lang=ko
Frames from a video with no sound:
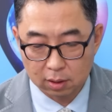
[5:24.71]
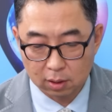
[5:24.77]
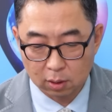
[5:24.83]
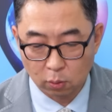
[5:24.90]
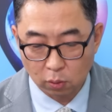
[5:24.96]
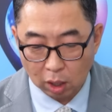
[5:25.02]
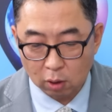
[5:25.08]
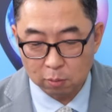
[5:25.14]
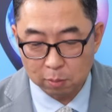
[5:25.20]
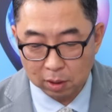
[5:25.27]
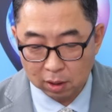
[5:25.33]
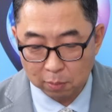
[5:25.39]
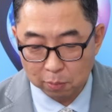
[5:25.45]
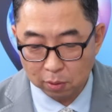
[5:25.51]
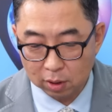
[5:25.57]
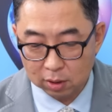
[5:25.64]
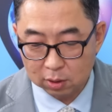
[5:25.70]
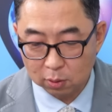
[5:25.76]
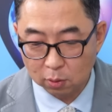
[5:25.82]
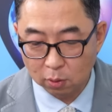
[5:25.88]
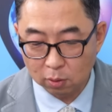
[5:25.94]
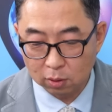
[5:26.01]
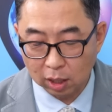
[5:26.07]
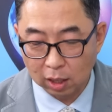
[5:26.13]
오늘 하루만
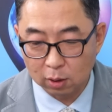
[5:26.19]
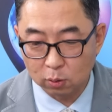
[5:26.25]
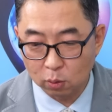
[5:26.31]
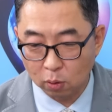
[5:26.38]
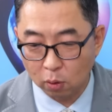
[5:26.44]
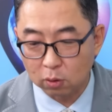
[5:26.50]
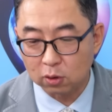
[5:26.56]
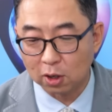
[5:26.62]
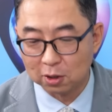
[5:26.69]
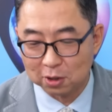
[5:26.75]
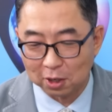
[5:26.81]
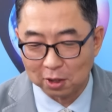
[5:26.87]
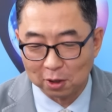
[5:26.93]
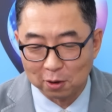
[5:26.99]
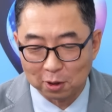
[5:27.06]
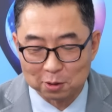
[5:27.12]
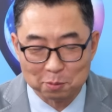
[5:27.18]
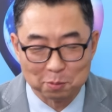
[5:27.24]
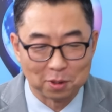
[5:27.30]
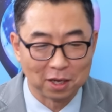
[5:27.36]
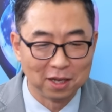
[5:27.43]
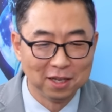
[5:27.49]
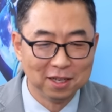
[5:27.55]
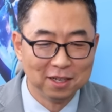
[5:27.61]
기뻐하시고 내일 또 걱정하셔야 될 것 같습니다.
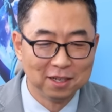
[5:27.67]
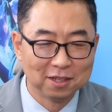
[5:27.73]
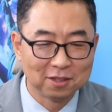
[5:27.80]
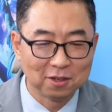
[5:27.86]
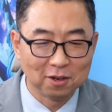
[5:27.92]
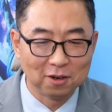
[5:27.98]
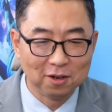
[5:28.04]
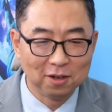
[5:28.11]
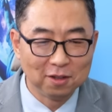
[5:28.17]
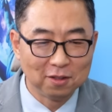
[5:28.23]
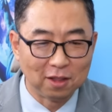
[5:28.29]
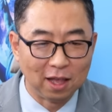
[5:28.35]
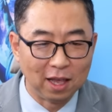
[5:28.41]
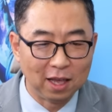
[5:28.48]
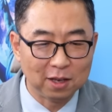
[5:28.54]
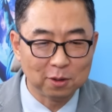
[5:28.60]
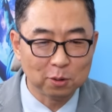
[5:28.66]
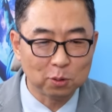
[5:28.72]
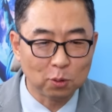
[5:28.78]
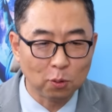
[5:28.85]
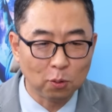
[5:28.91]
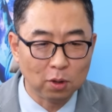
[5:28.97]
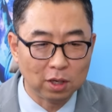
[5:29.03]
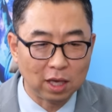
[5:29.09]
그래서 내일은
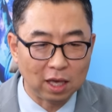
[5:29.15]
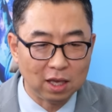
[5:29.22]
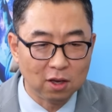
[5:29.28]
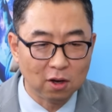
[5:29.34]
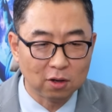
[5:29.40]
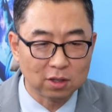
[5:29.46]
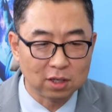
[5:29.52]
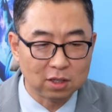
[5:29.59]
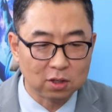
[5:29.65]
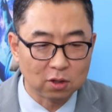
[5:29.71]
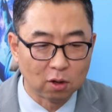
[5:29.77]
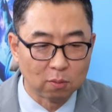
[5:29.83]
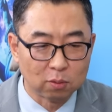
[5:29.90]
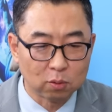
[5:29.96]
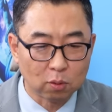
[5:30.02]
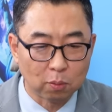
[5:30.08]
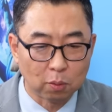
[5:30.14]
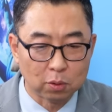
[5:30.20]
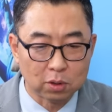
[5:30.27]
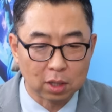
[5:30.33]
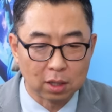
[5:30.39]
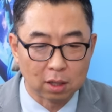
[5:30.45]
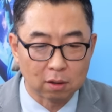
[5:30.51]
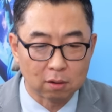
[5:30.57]
또 이게 이어질지 여부 또
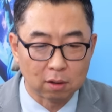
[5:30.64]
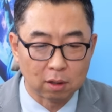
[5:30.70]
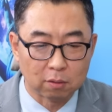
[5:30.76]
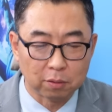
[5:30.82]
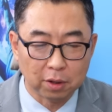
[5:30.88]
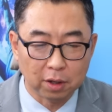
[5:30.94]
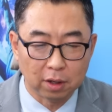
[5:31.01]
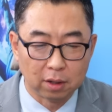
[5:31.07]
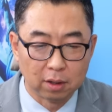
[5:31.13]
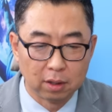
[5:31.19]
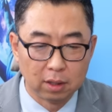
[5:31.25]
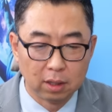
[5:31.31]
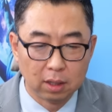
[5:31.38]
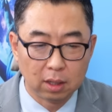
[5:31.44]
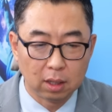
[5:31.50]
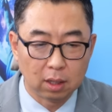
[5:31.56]
보셔야 될 것 같고요. 네.